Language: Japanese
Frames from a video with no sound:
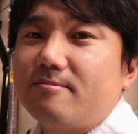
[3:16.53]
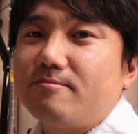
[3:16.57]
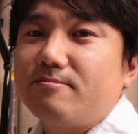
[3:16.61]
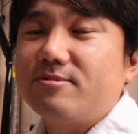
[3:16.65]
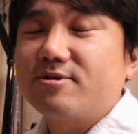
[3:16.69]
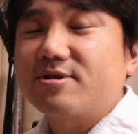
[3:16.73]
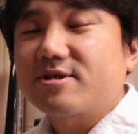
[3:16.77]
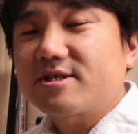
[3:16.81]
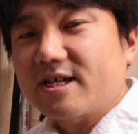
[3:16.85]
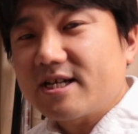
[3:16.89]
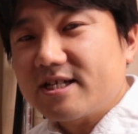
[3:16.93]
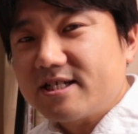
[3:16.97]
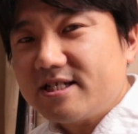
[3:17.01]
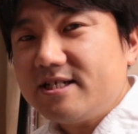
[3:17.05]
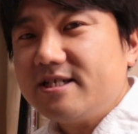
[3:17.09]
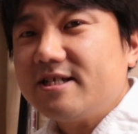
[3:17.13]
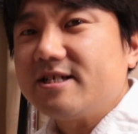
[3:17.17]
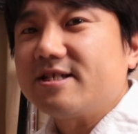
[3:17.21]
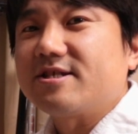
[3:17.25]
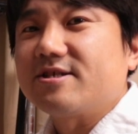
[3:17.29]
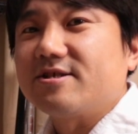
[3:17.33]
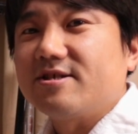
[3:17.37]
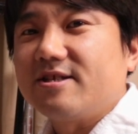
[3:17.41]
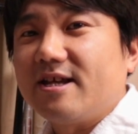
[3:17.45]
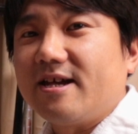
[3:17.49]
難しいん
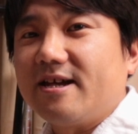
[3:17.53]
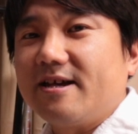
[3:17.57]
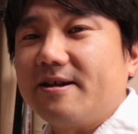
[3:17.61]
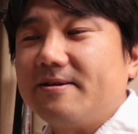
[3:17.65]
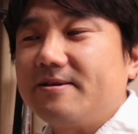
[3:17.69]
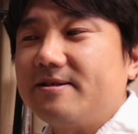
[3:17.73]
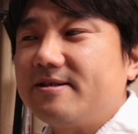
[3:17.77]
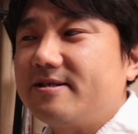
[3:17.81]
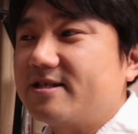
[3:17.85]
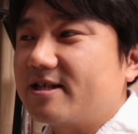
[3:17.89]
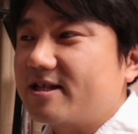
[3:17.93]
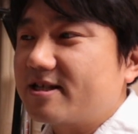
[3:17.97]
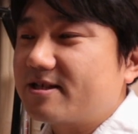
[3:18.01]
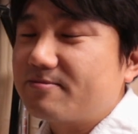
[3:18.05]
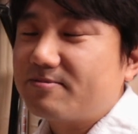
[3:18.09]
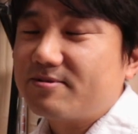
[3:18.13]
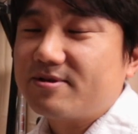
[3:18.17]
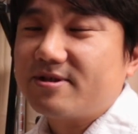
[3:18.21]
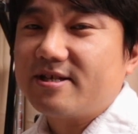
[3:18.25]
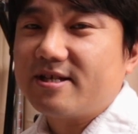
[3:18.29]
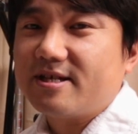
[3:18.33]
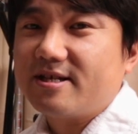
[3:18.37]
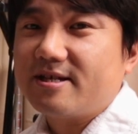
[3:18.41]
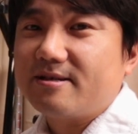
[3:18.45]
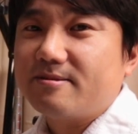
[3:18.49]
ですよね久しぶ
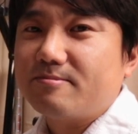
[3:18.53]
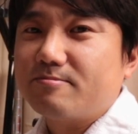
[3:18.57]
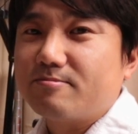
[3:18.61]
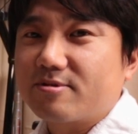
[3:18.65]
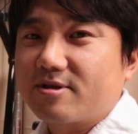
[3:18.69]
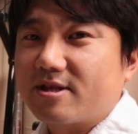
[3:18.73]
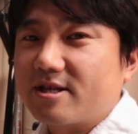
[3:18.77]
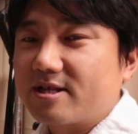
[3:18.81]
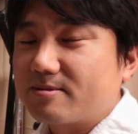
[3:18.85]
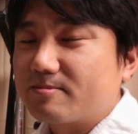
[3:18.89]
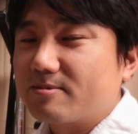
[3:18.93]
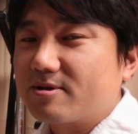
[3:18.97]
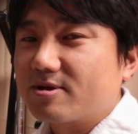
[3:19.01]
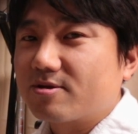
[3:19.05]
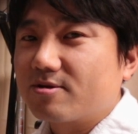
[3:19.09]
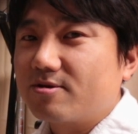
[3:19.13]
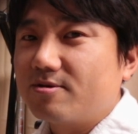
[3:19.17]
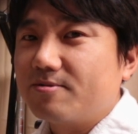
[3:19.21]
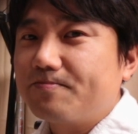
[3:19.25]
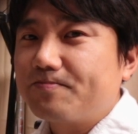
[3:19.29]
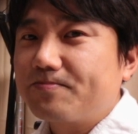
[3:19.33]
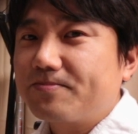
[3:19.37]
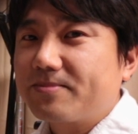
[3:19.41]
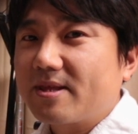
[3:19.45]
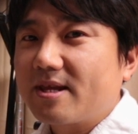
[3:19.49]
りに持ってしまうと。